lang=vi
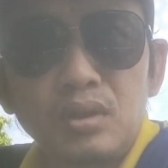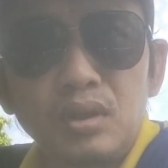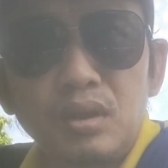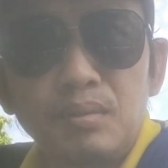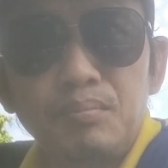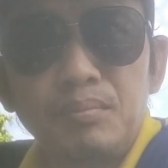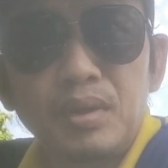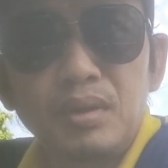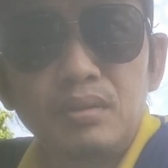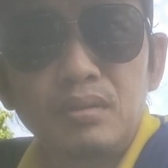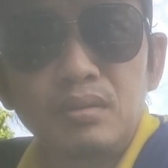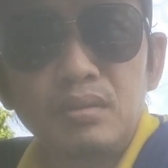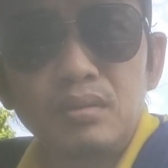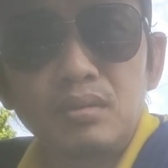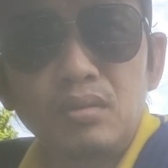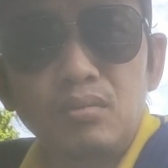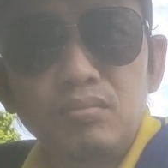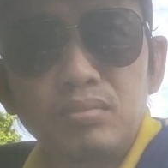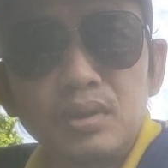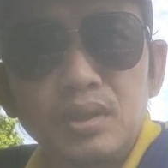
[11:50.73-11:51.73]
trường hợp
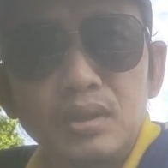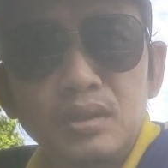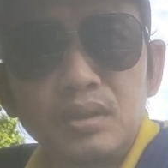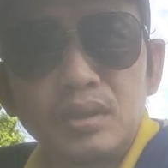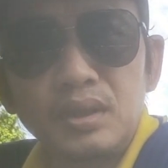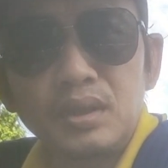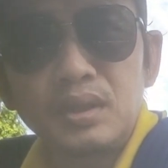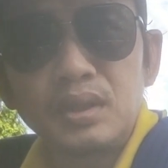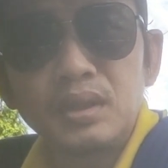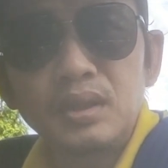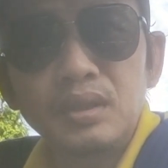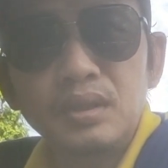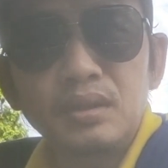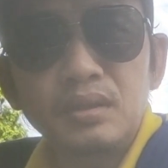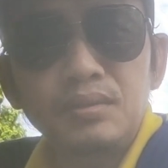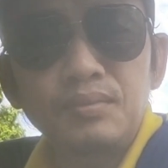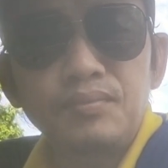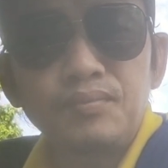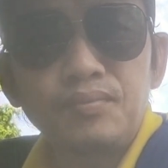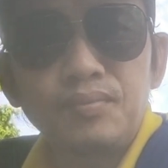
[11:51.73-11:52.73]
bệnh ung thư này kia đó